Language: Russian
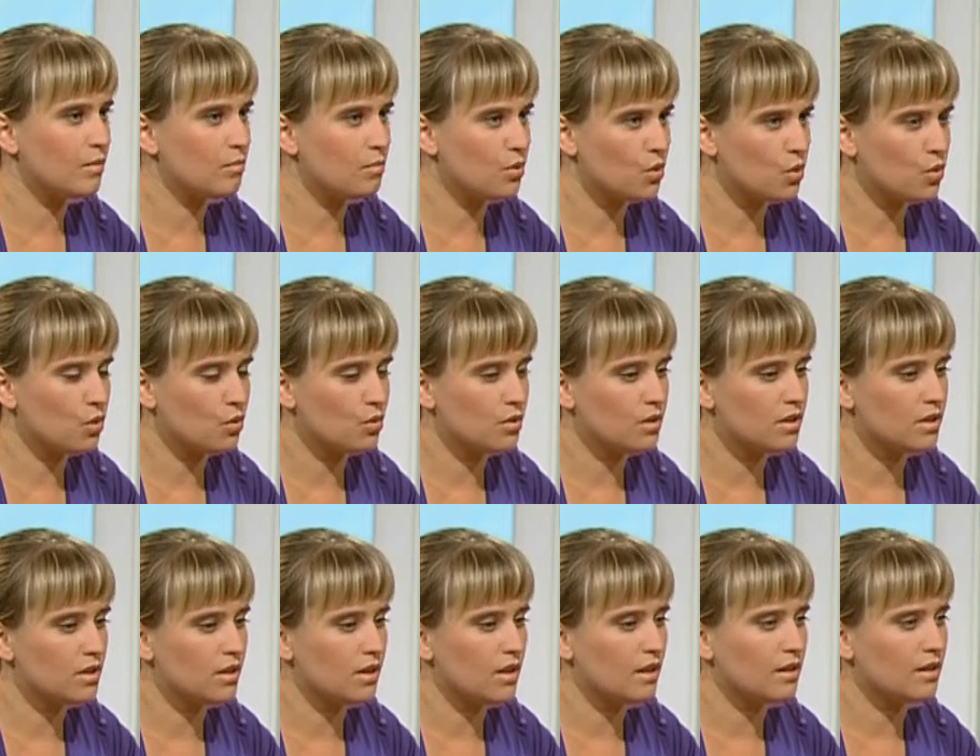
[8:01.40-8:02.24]

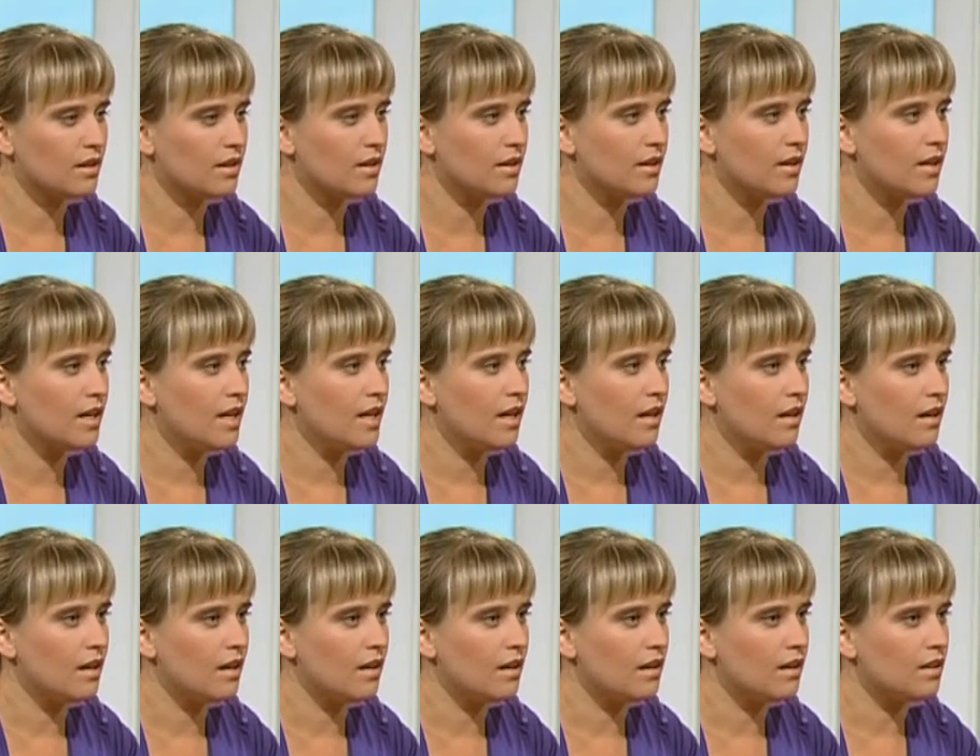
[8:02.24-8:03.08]
вопросы, она
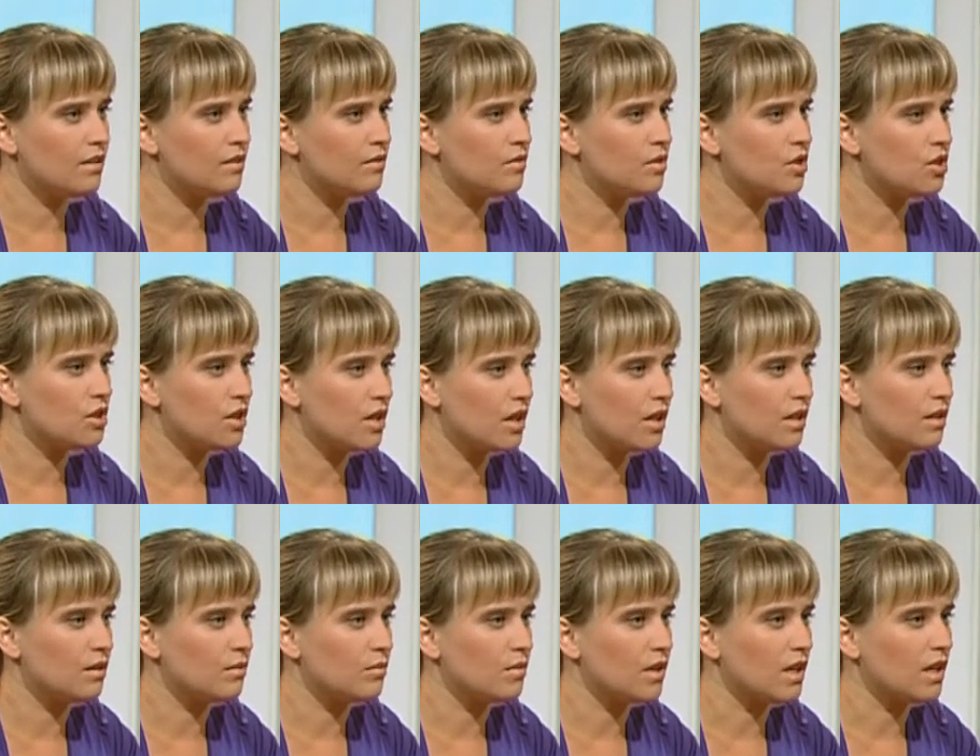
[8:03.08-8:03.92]
а,
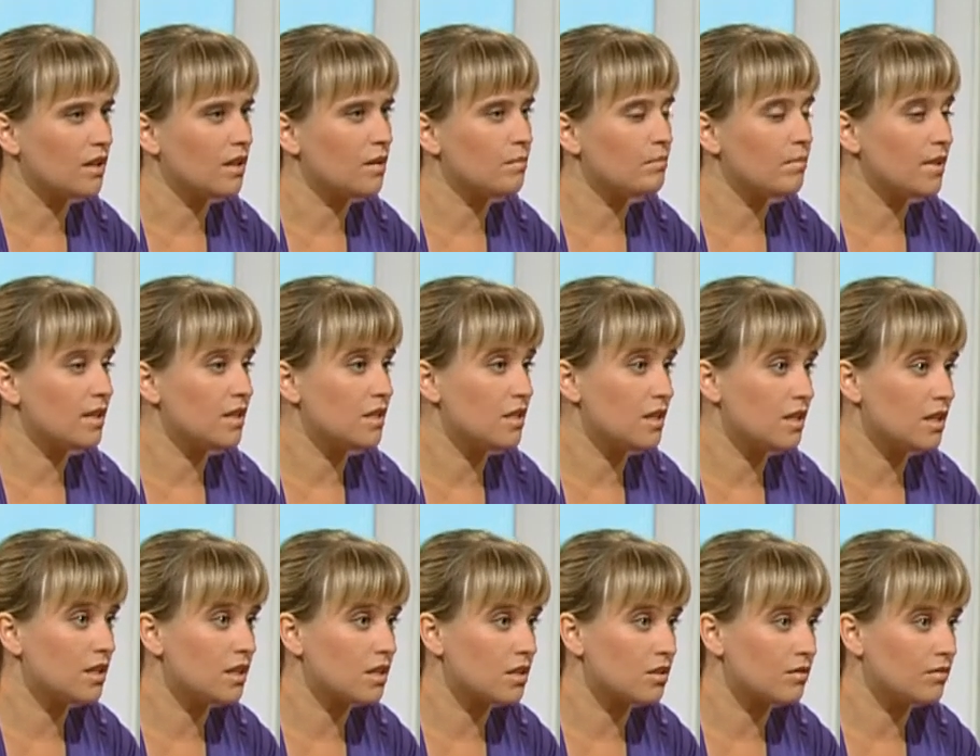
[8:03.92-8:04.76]
отвечала мне, она
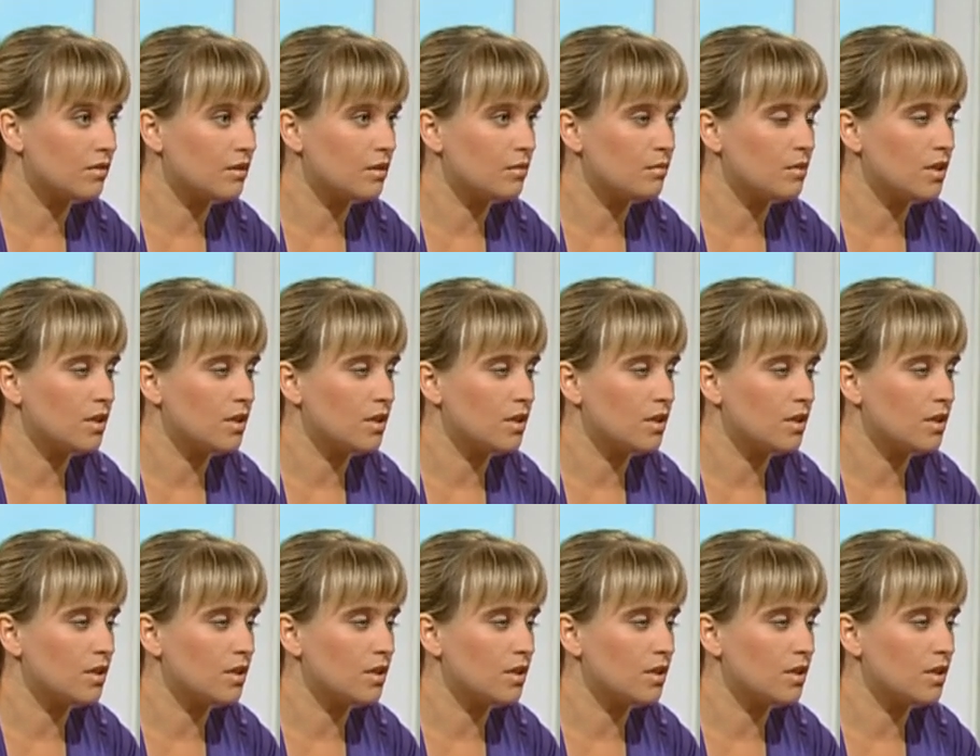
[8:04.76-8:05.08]
поддерживала